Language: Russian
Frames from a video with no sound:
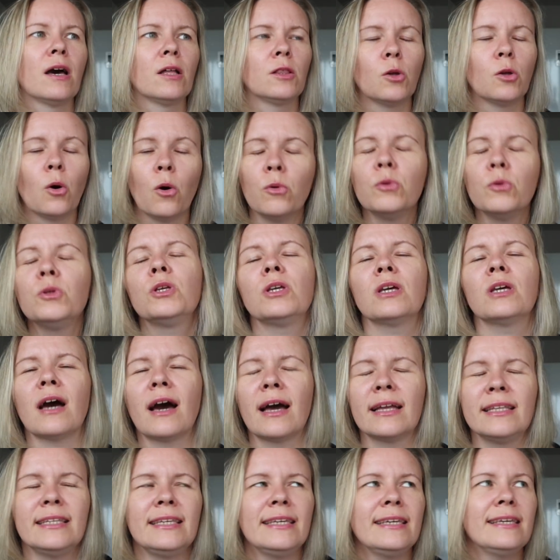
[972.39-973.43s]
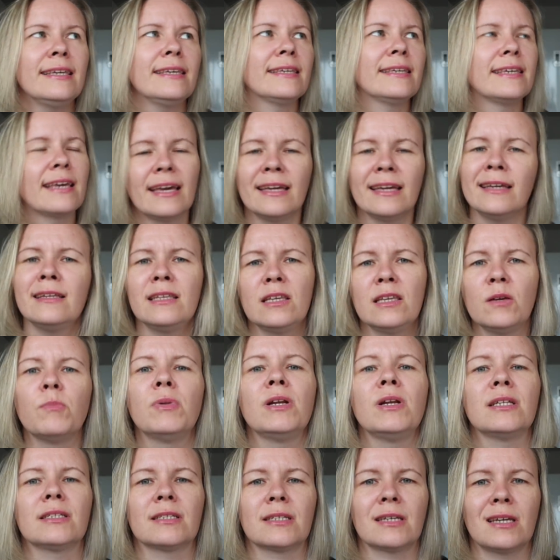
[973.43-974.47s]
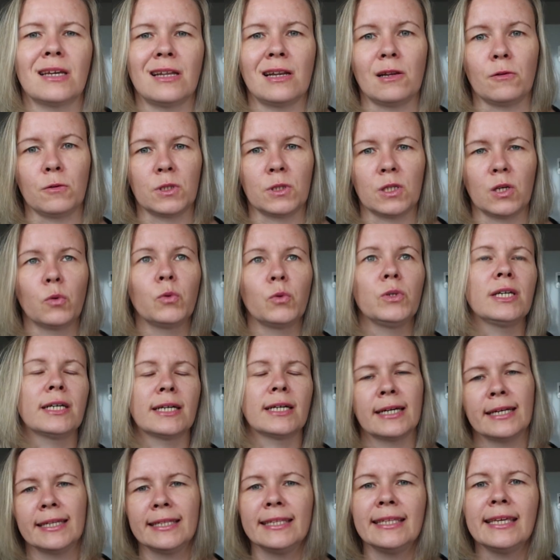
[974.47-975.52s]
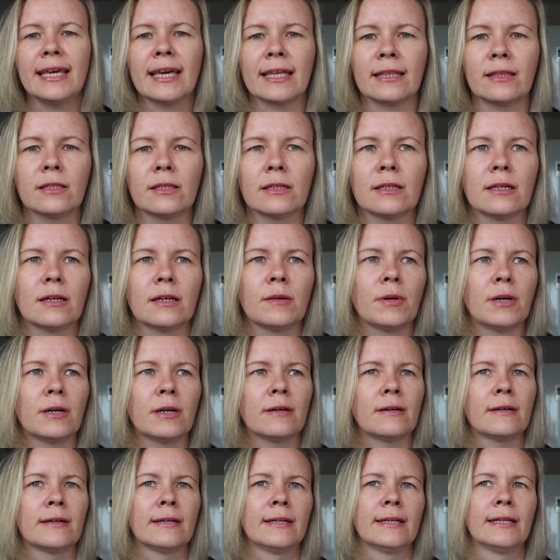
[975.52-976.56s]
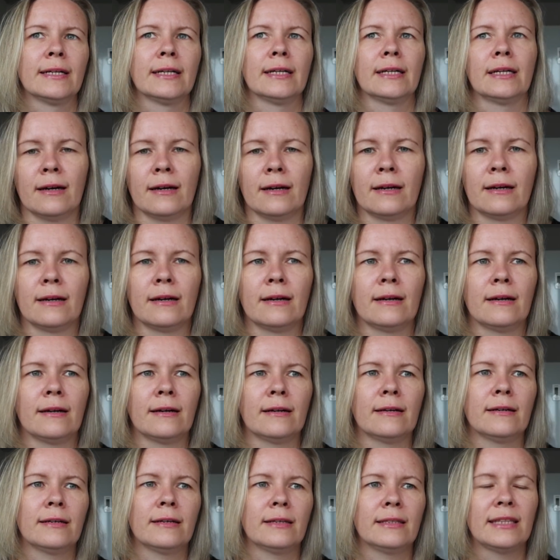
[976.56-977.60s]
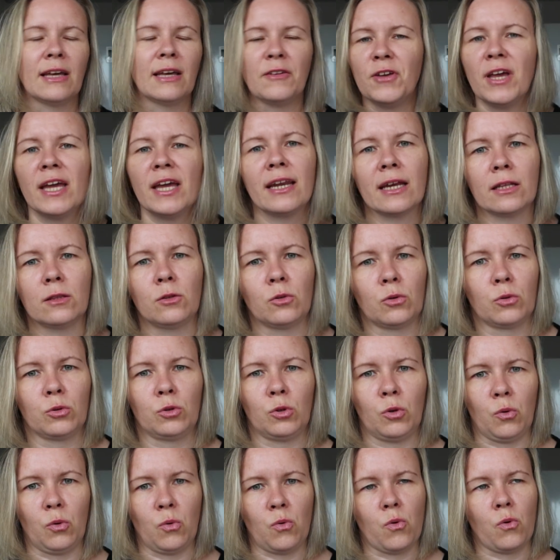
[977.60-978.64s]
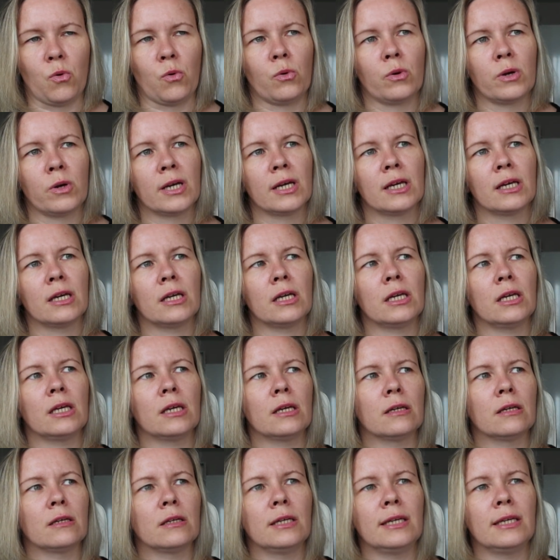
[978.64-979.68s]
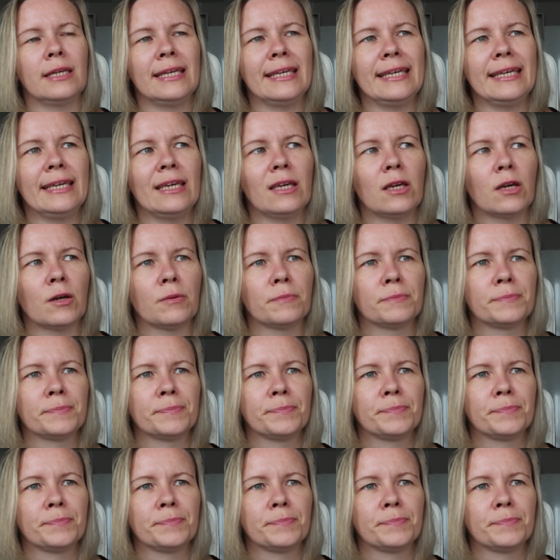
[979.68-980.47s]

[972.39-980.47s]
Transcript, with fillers: Но у не, они ей не близкие люди, у них нет э, э, доверия друг другу. Э, и